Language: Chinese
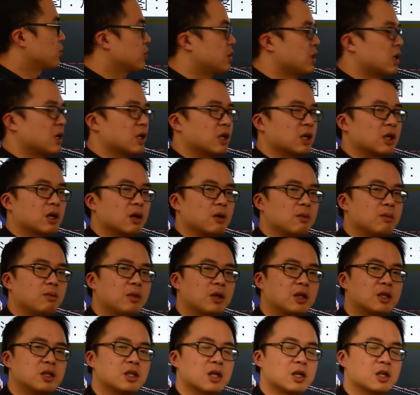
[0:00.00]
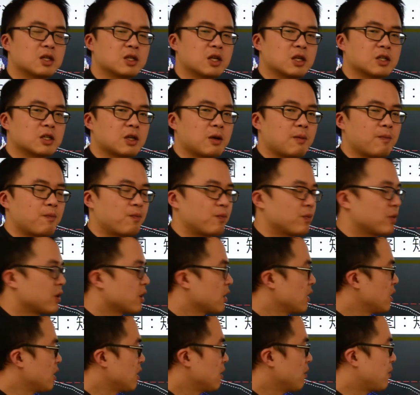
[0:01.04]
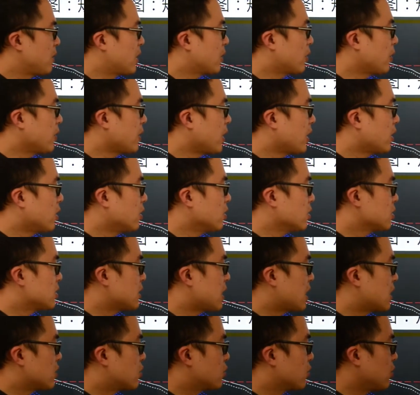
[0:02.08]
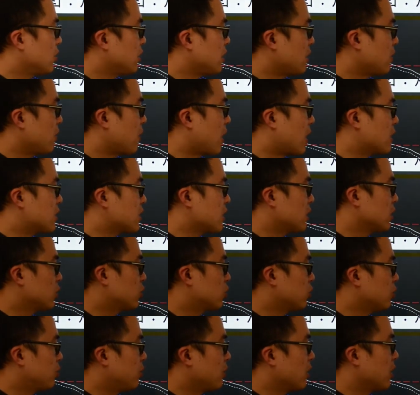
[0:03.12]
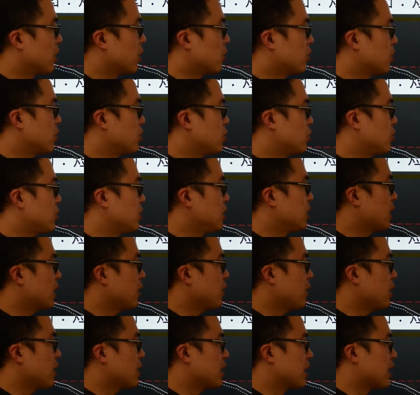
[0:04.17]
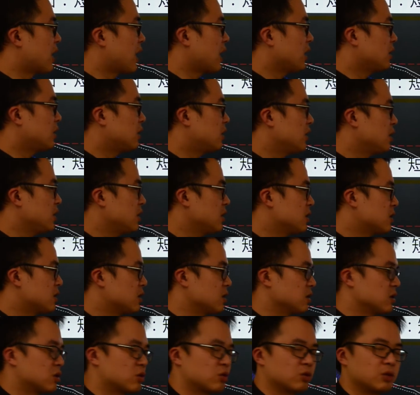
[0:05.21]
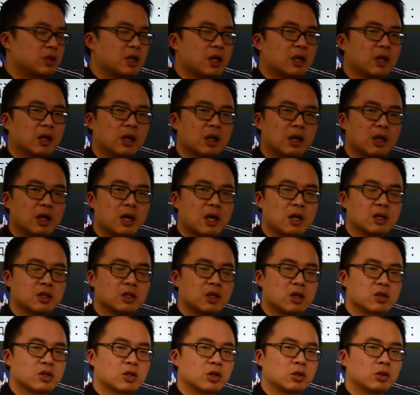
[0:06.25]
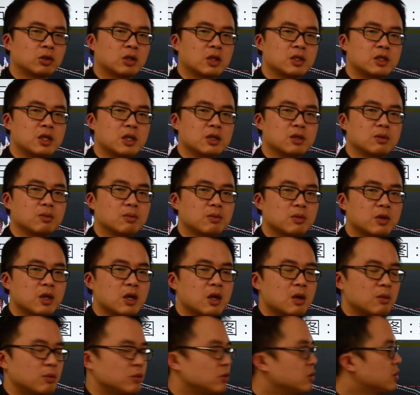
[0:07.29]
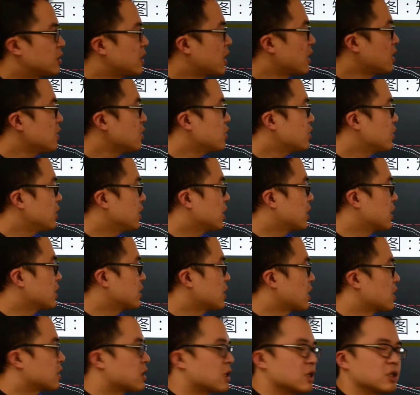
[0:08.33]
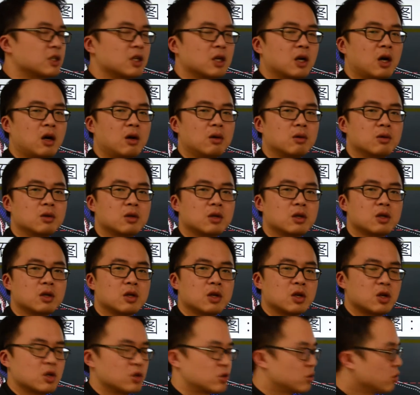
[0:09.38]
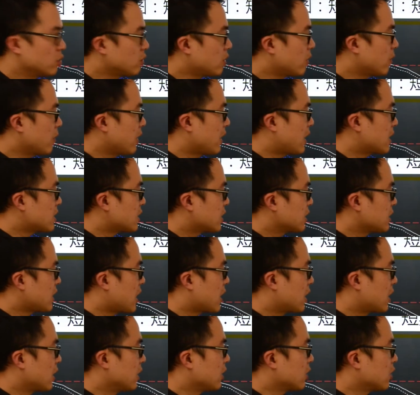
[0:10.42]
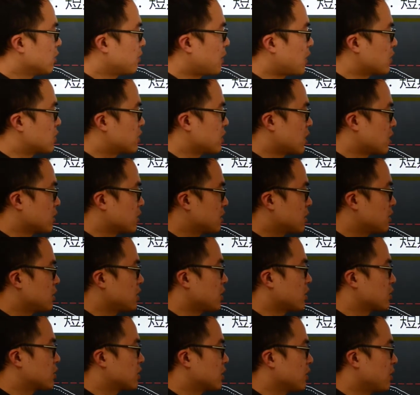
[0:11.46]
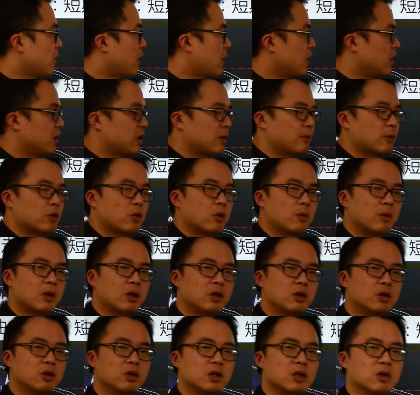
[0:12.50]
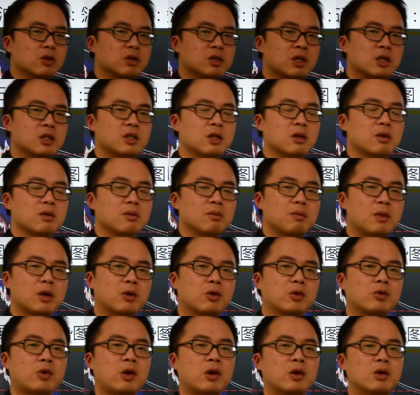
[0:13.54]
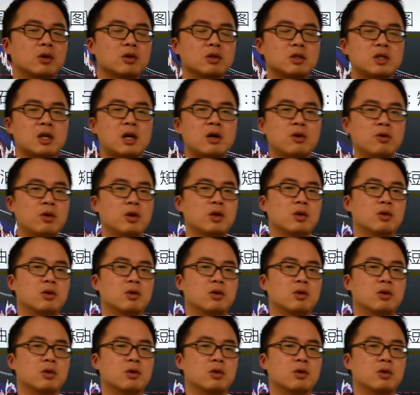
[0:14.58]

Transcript: 现了一个明显的上涨。美国原油在昨天晚上突破了过去一个月以来第一次出现的两小时通道线，目前是一个上涨信号。如果未来这个价格能够保持二十四小时的话，那么我们有理由相信，美国原油将会有